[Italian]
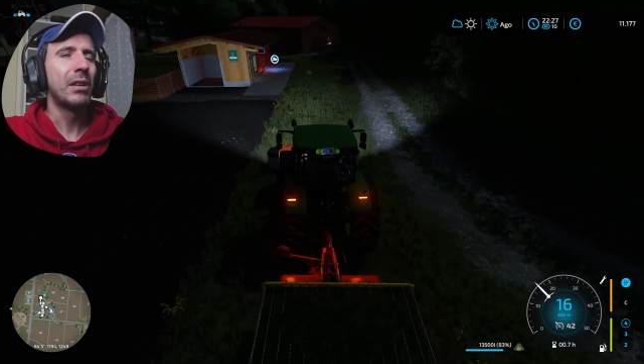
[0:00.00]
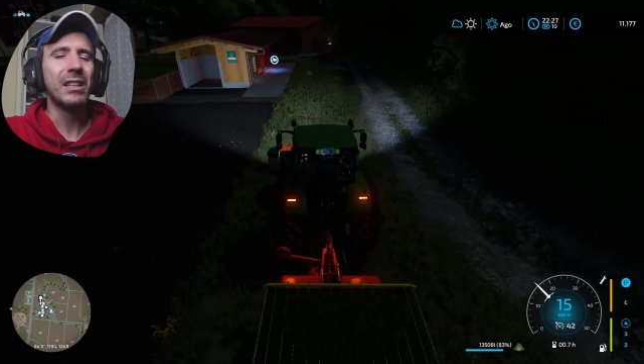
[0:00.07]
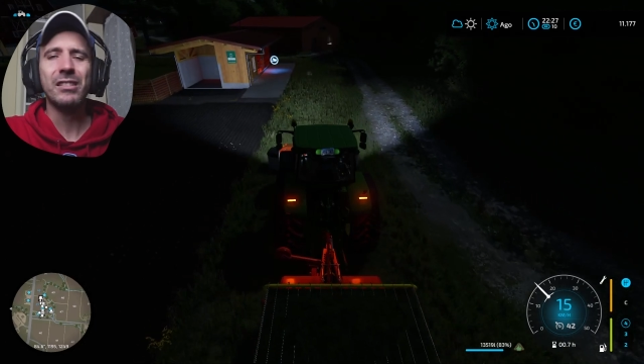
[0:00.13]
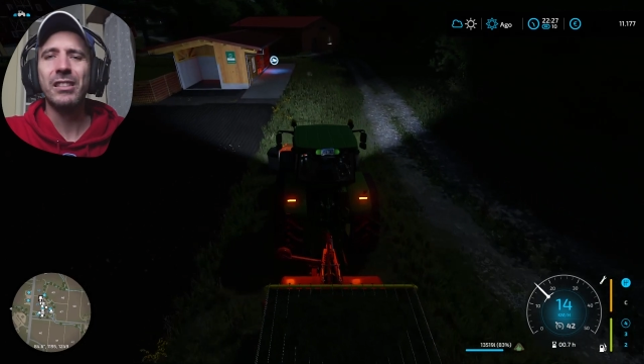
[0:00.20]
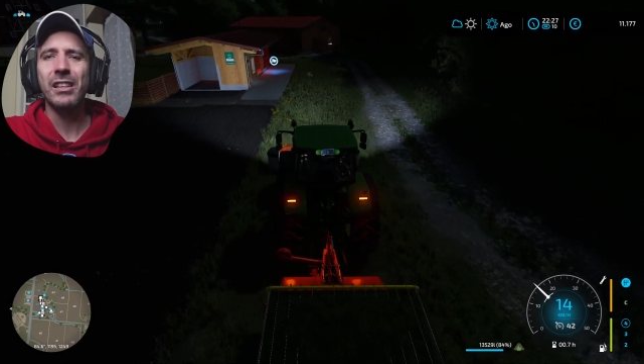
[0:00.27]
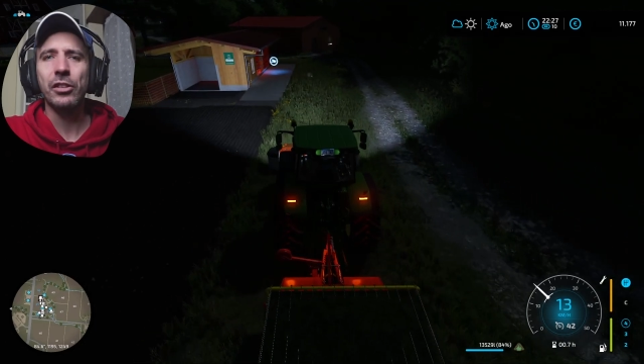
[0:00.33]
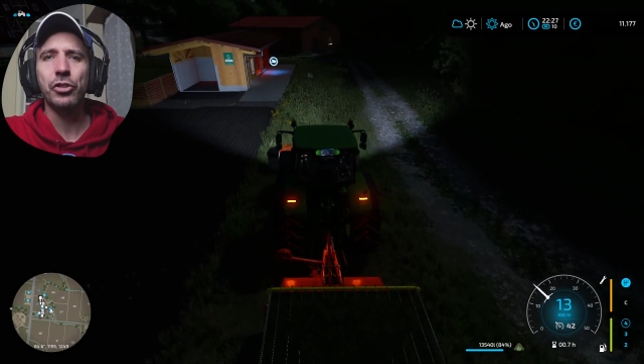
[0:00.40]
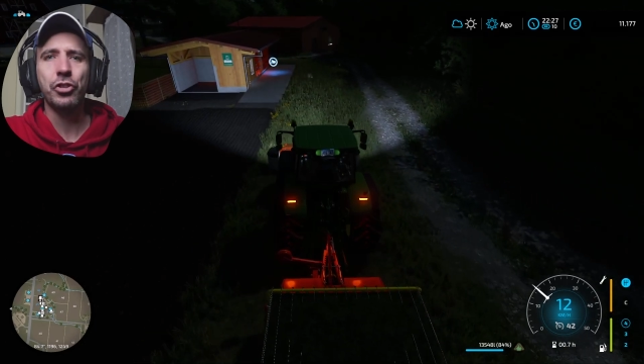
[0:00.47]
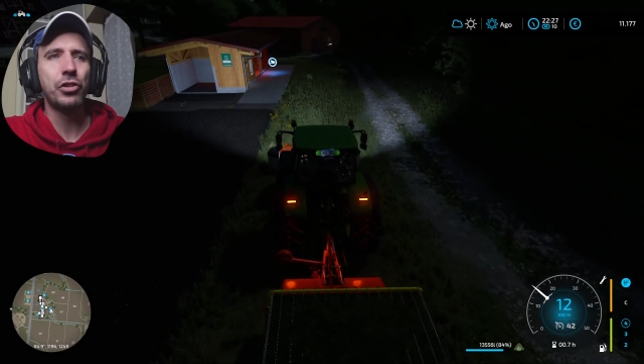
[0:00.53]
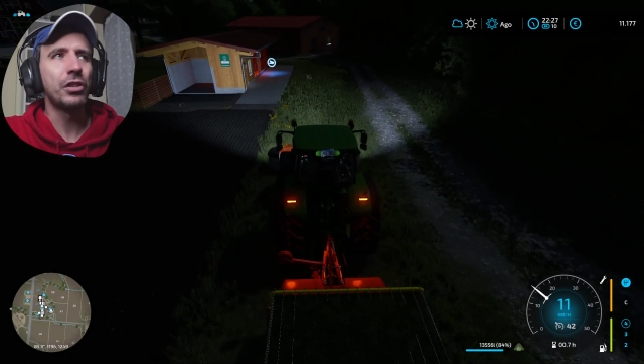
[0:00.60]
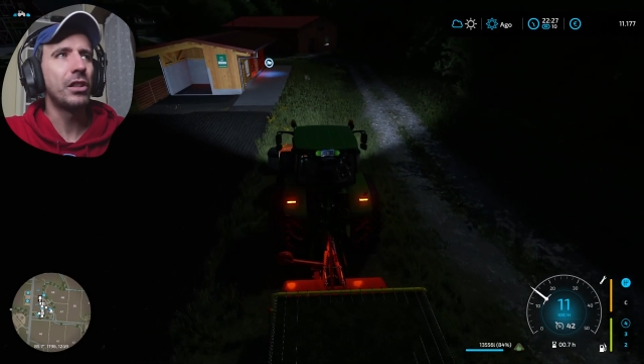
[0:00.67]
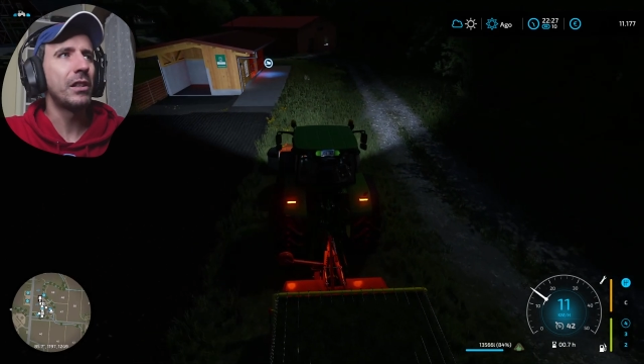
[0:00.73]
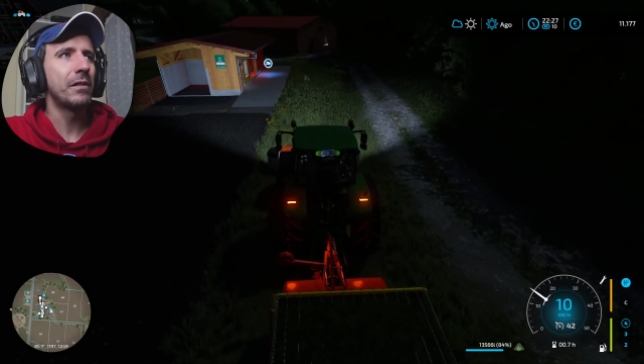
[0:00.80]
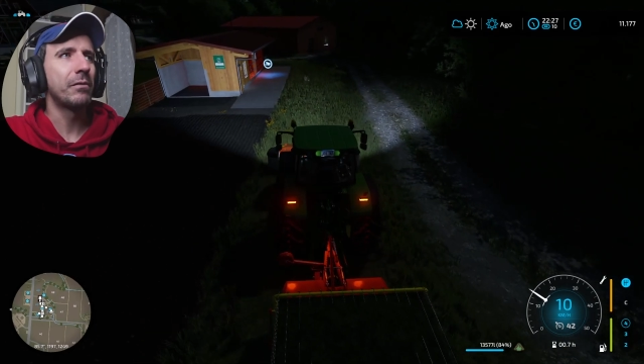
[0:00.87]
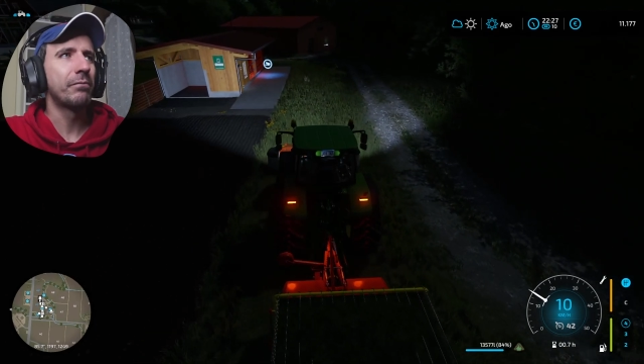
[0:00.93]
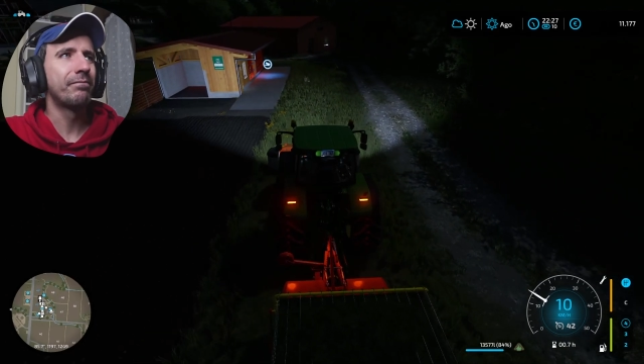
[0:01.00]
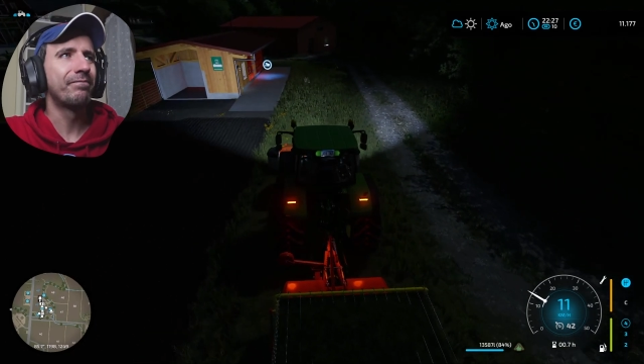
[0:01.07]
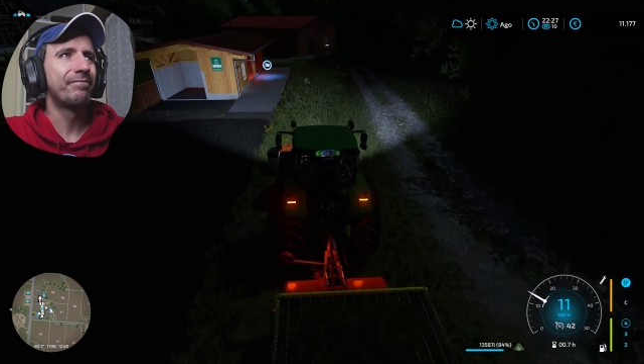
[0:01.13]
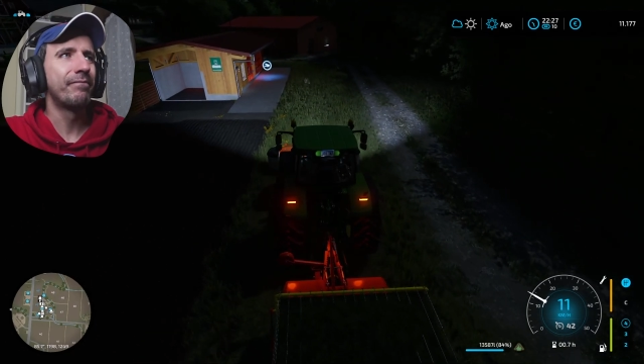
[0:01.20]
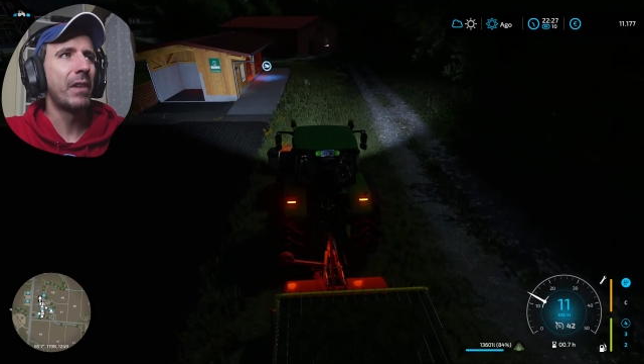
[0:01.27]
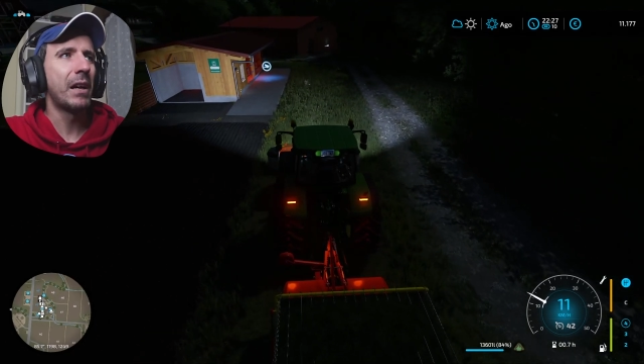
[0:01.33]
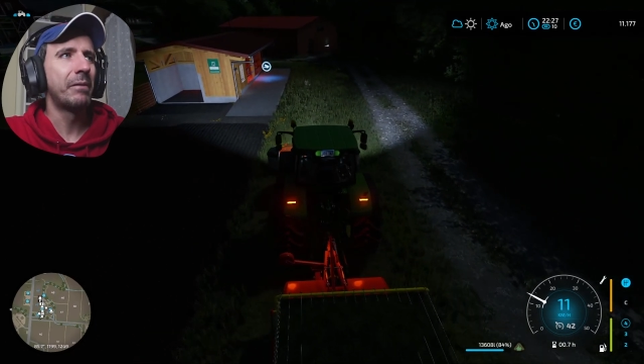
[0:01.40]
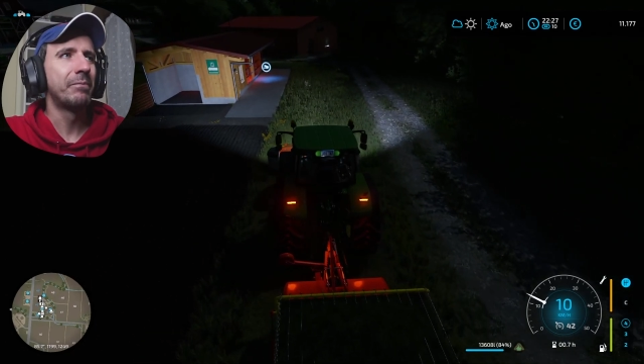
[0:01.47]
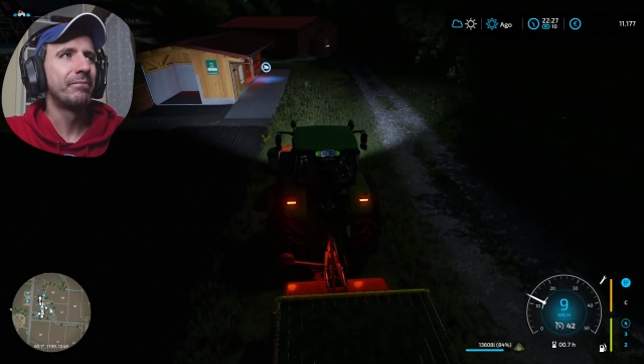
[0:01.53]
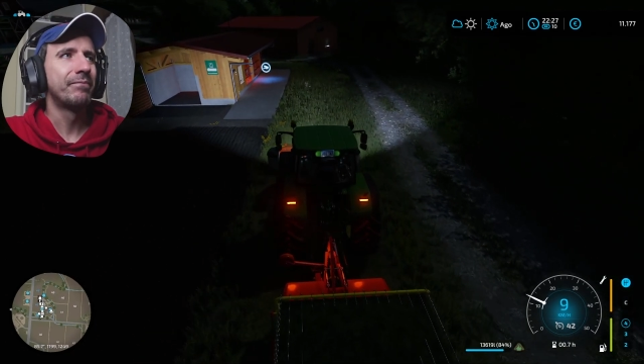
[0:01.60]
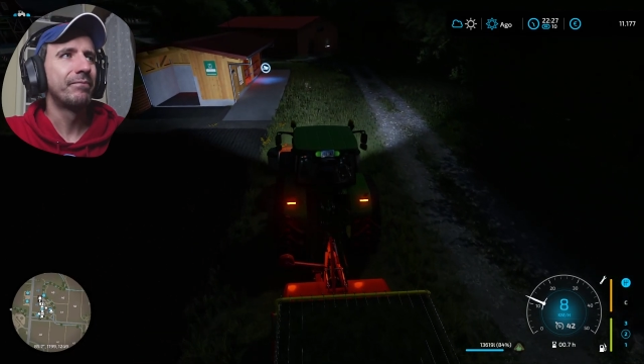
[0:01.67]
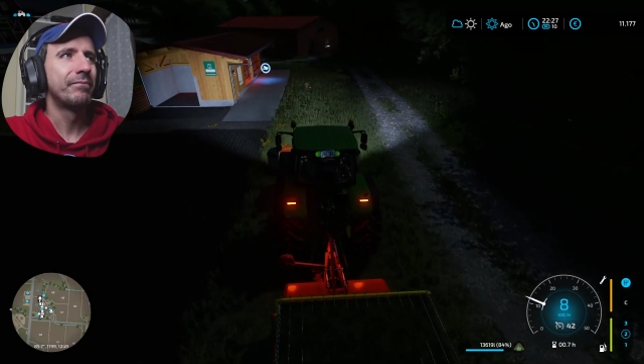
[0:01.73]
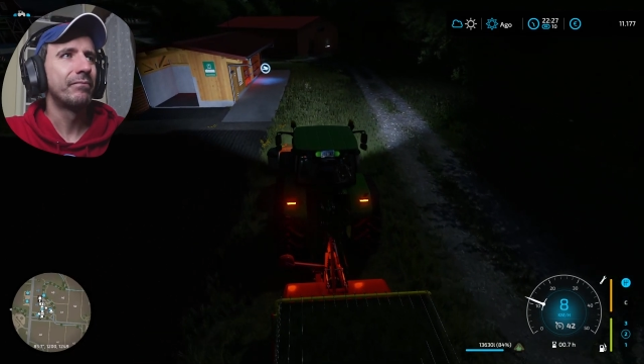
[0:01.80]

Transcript: metterci beh,